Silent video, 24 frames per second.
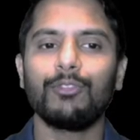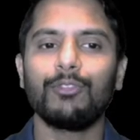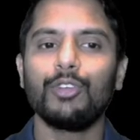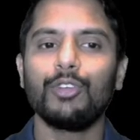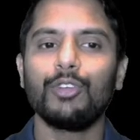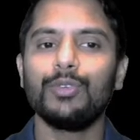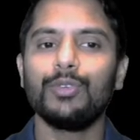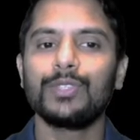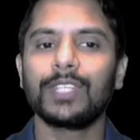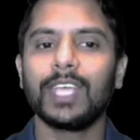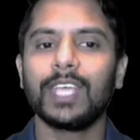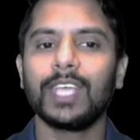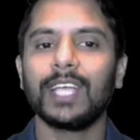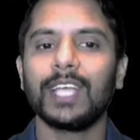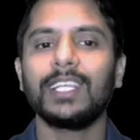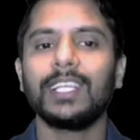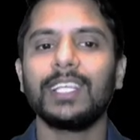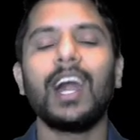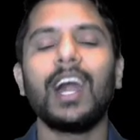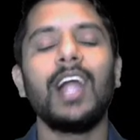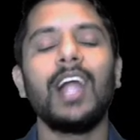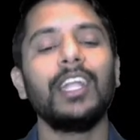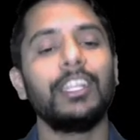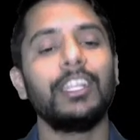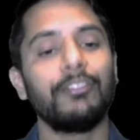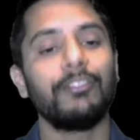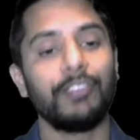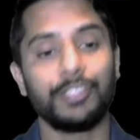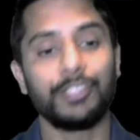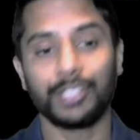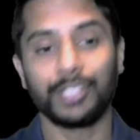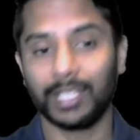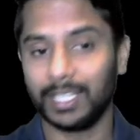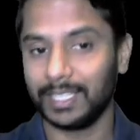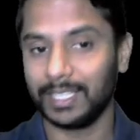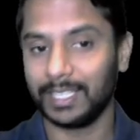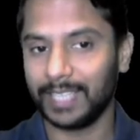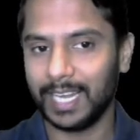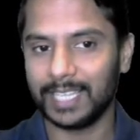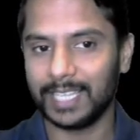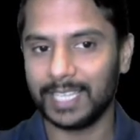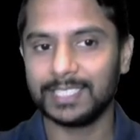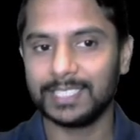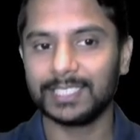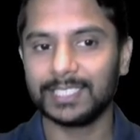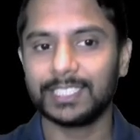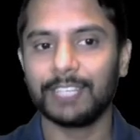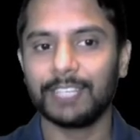वो यूज़ किया जाता है आर्टिफिशियल
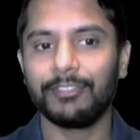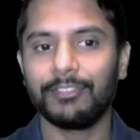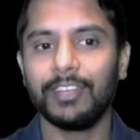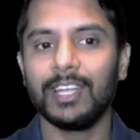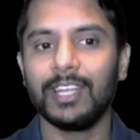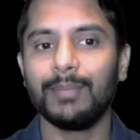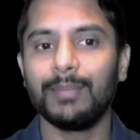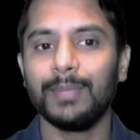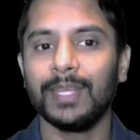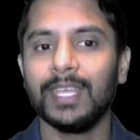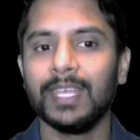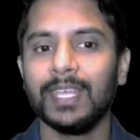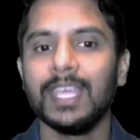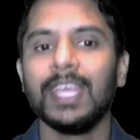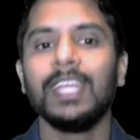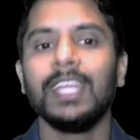इंटेलिजेंस के फील्ड में